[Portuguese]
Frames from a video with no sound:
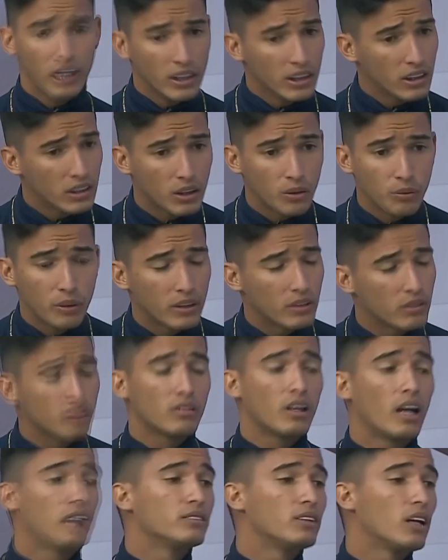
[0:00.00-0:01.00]
Então entre no
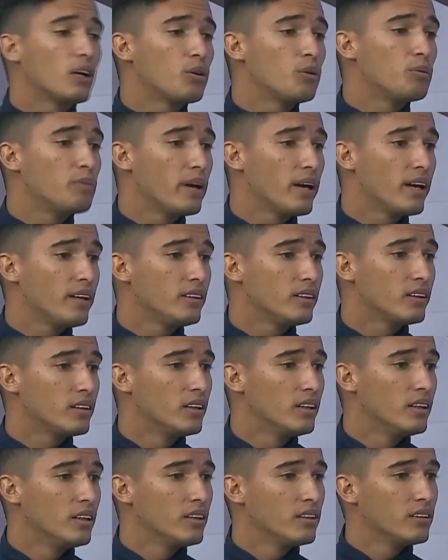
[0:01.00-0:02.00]
lado da comédia.
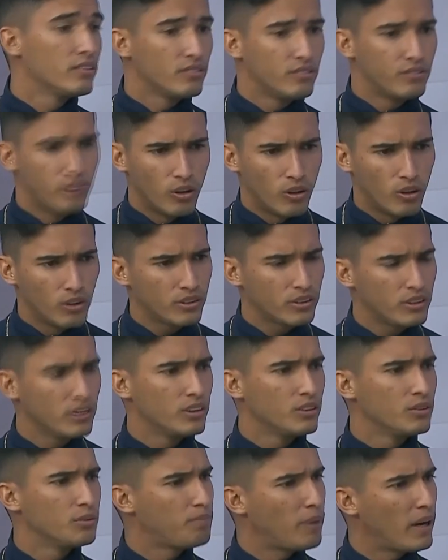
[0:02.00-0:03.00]
Exato.
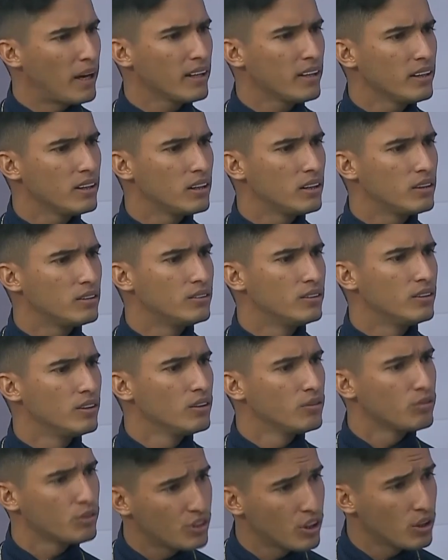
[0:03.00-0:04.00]
Volte, não pare não.
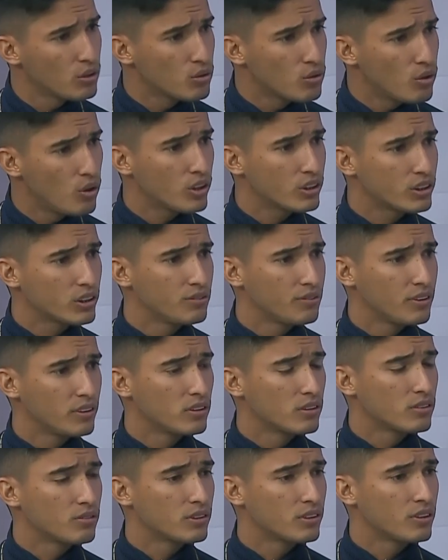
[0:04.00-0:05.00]
Você não gosta de fazer
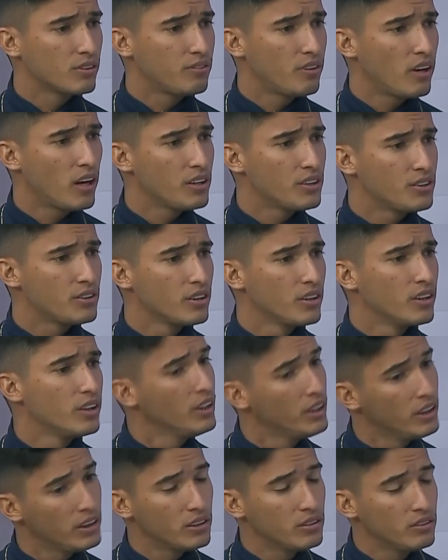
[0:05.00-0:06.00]
o que você faz?
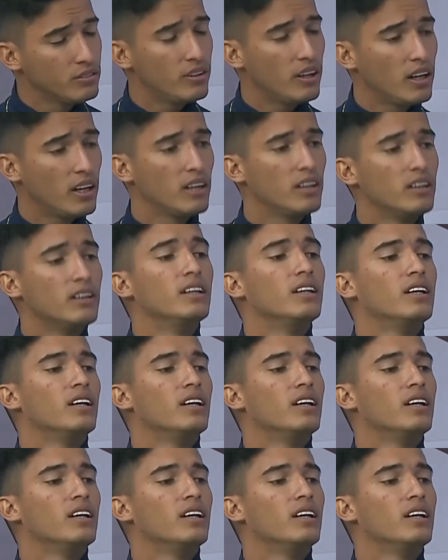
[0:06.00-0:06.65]
Então vá.